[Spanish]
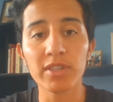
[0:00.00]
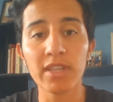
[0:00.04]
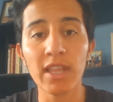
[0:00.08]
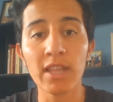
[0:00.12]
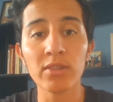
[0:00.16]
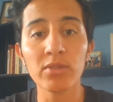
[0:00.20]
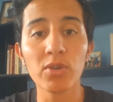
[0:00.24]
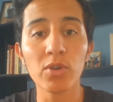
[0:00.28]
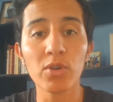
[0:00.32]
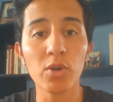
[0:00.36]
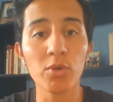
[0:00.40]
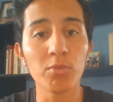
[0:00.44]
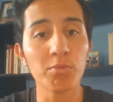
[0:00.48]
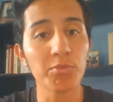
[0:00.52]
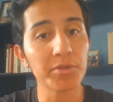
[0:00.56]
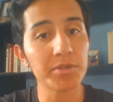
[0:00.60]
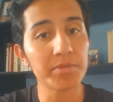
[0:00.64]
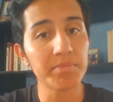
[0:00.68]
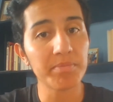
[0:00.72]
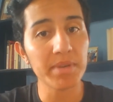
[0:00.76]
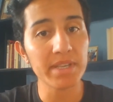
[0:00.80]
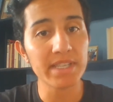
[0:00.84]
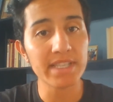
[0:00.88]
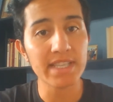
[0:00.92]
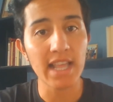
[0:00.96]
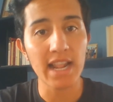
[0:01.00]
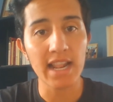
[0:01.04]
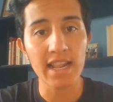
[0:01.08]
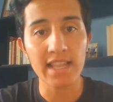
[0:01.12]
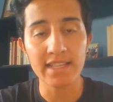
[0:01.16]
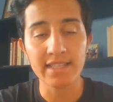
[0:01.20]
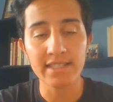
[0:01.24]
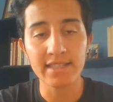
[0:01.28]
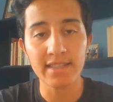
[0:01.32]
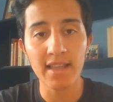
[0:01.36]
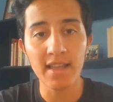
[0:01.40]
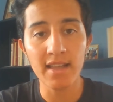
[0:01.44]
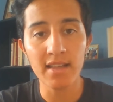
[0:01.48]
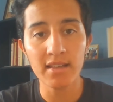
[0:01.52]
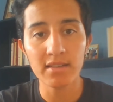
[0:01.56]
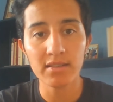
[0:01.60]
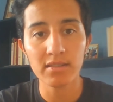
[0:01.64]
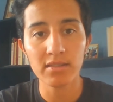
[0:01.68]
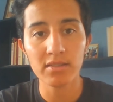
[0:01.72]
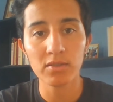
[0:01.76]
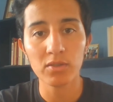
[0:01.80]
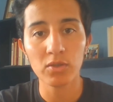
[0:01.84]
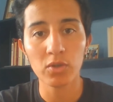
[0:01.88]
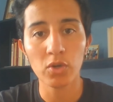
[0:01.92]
tanto como especialista,